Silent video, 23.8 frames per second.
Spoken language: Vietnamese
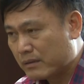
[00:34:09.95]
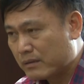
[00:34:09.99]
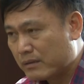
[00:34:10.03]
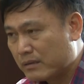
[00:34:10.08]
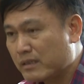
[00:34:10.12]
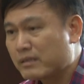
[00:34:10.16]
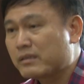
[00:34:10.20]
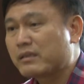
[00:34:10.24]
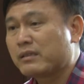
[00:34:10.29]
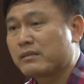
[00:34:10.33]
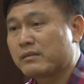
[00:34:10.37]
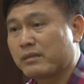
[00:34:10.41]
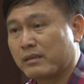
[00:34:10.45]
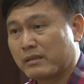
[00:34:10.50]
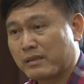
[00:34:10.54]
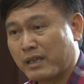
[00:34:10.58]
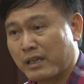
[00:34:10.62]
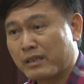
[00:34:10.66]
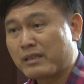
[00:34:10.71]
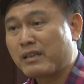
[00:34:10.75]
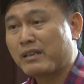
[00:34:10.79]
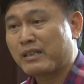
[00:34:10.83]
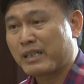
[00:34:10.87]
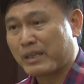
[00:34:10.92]
nhưng thực sự
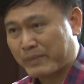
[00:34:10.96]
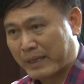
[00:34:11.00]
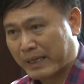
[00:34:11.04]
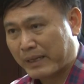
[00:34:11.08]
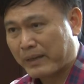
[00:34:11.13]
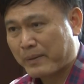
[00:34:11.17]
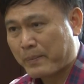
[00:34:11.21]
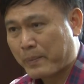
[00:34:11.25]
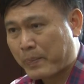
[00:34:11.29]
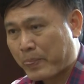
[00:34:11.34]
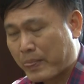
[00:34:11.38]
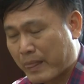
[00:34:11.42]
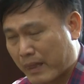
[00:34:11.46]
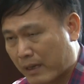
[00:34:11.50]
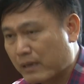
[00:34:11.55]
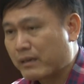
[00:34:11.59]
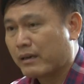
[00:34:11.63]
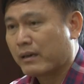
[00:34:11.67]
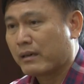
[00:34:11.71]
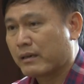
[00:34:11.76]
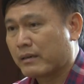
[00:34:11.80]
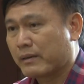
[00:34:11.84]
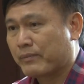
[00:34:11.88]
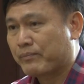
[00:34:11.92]
đến thời điểm này
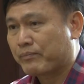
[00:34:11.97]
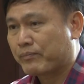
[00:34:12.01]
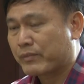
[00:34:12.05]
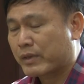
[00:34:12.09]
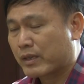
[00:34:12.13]
ờ,